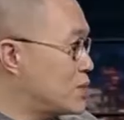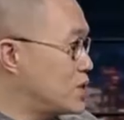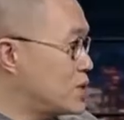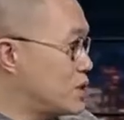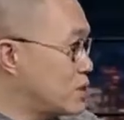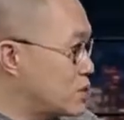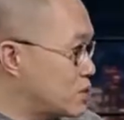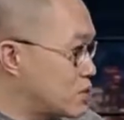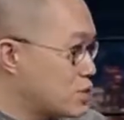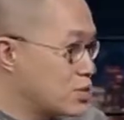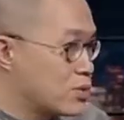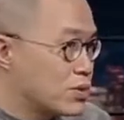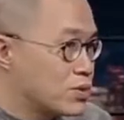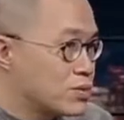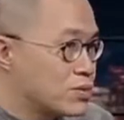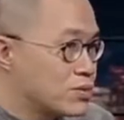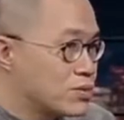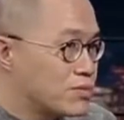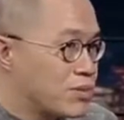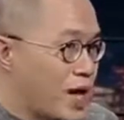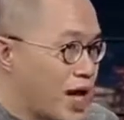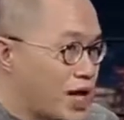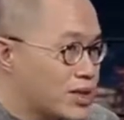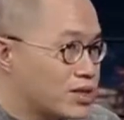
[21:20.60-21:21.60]
印度、
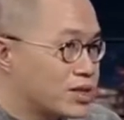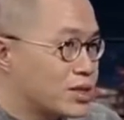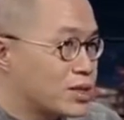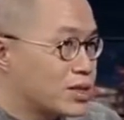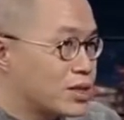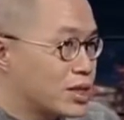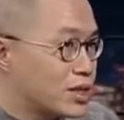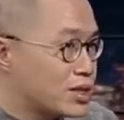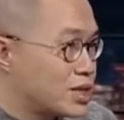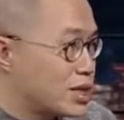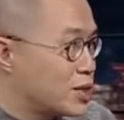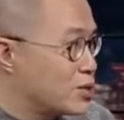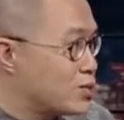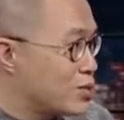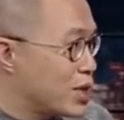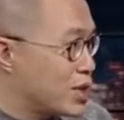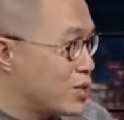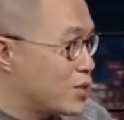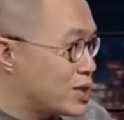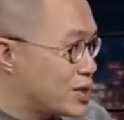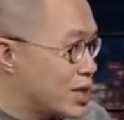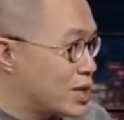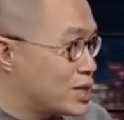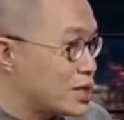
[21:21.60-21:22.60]
巴西这些金
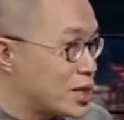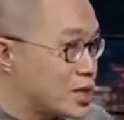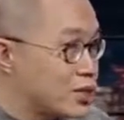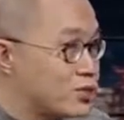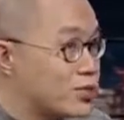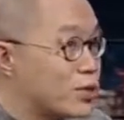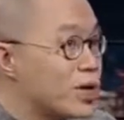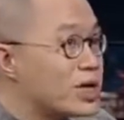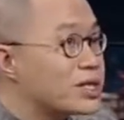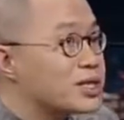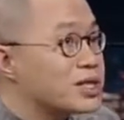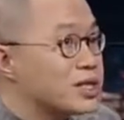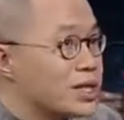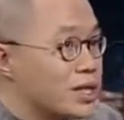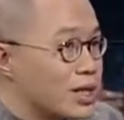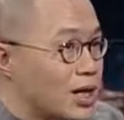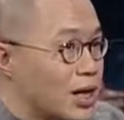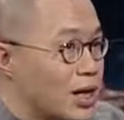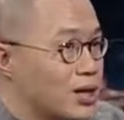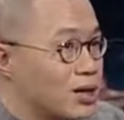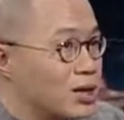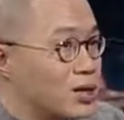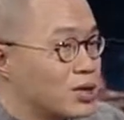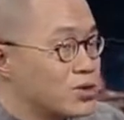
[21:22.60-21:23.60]
砖国家也崛起
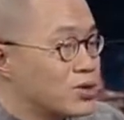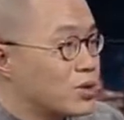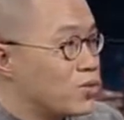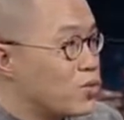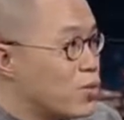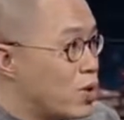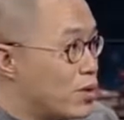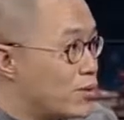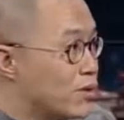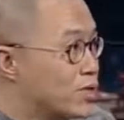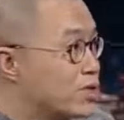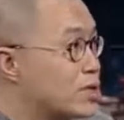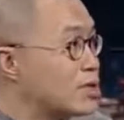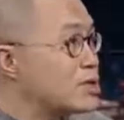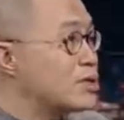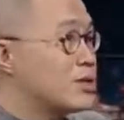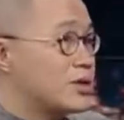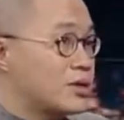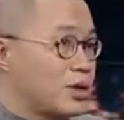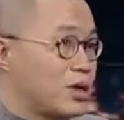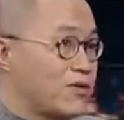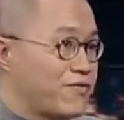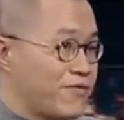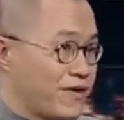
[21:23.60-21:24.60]
了，就我们自己
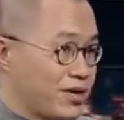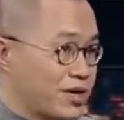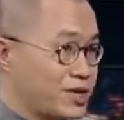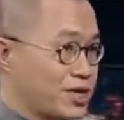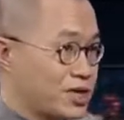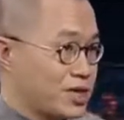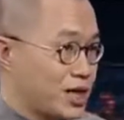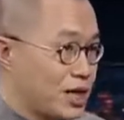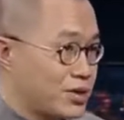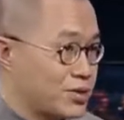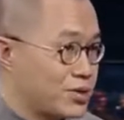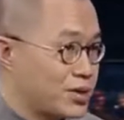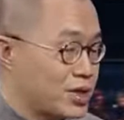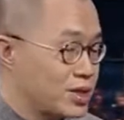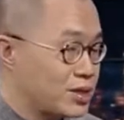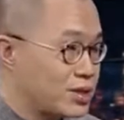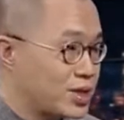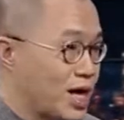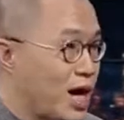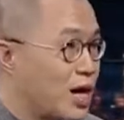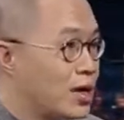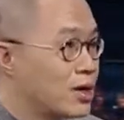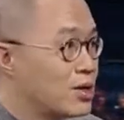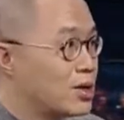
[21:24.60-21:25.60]
消费市场都很
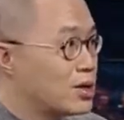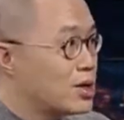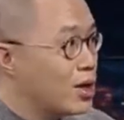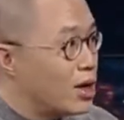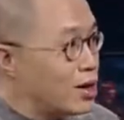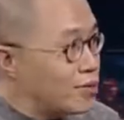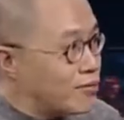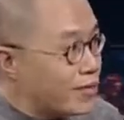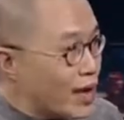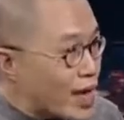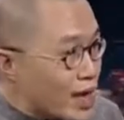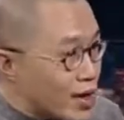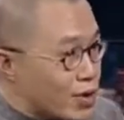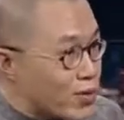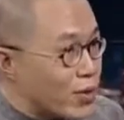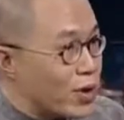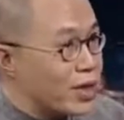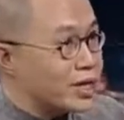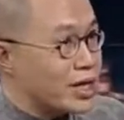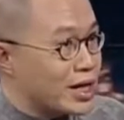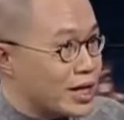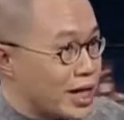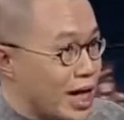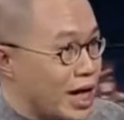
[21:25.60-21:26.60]
大，而美
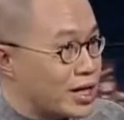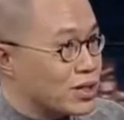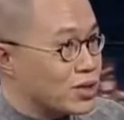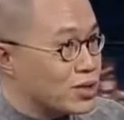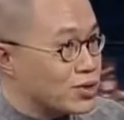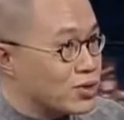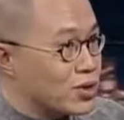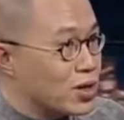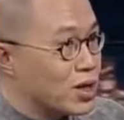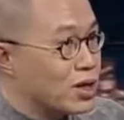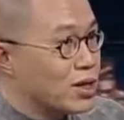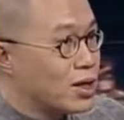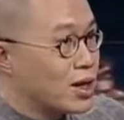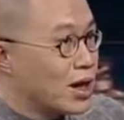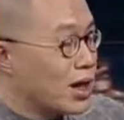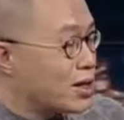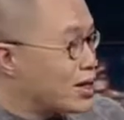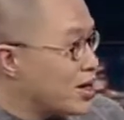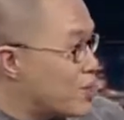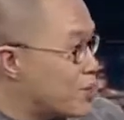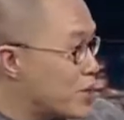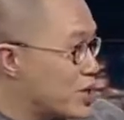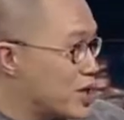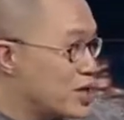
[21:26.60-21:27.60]
国也开始说，哎，
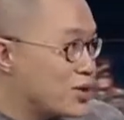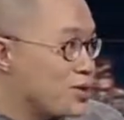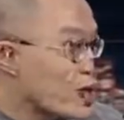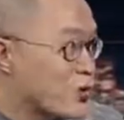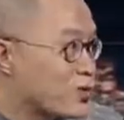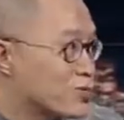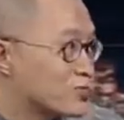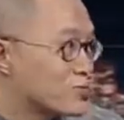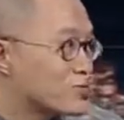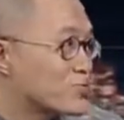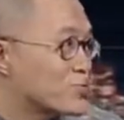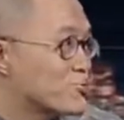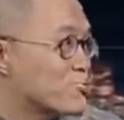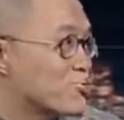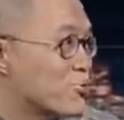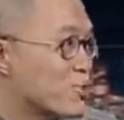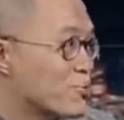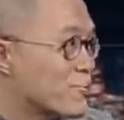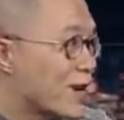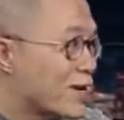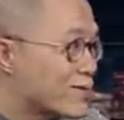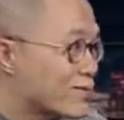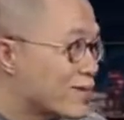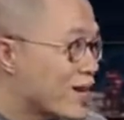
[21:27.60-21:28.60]
不能光是
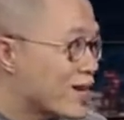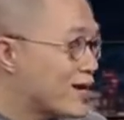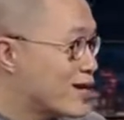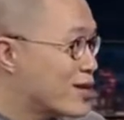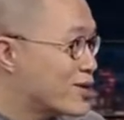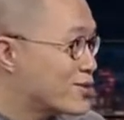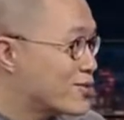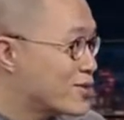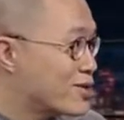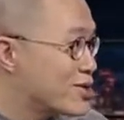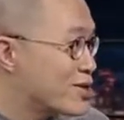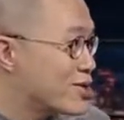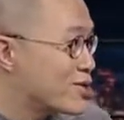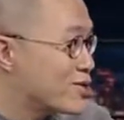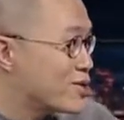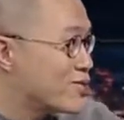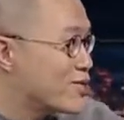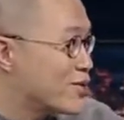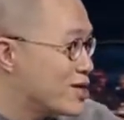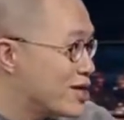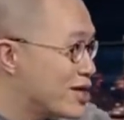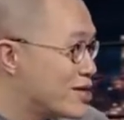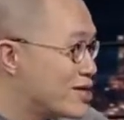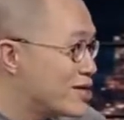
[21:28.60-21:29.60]
我买单了，说你
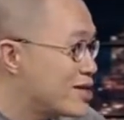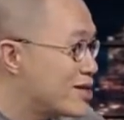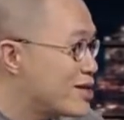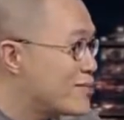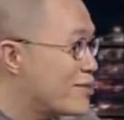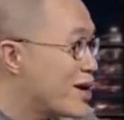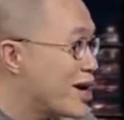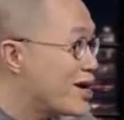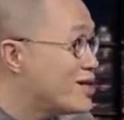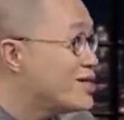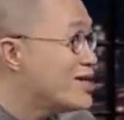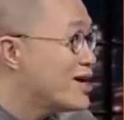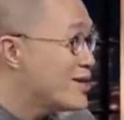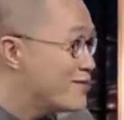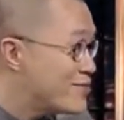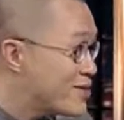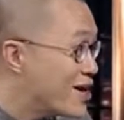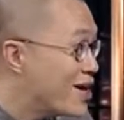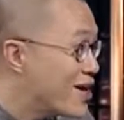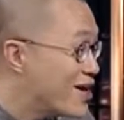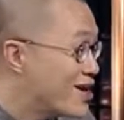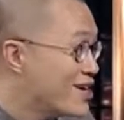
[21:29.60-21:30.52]
中国也你也买点吧，